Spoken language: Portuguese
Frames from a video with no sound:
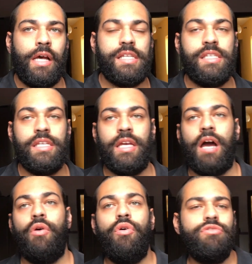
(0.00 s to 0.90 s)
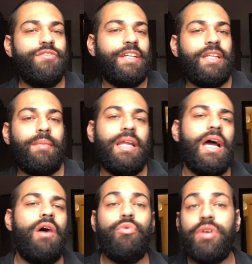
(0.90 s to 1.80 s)
assim, aonde vai
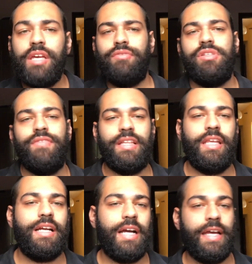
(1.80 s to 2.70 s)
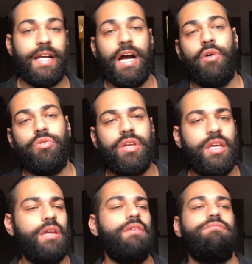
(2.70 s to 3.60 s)
trabalhar, o que você vai ter que carregar, o
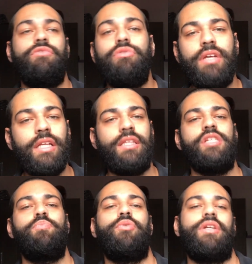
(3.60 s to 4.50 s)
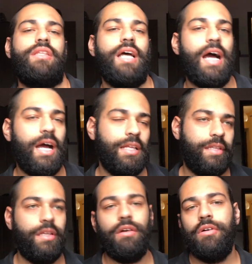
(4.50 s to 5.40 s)
que, o que transportar,
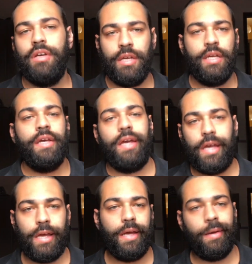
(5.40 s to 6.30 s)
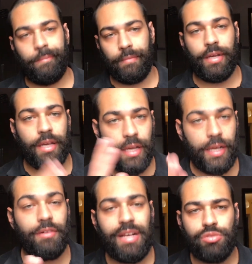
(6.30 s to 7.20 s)
entendeu? É,
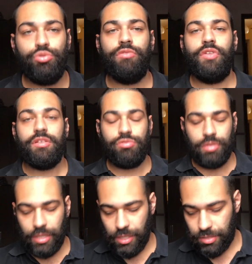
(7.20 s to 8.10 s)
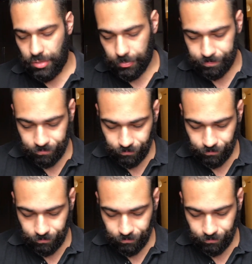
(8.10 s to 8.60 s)
é umas dúvidas no início.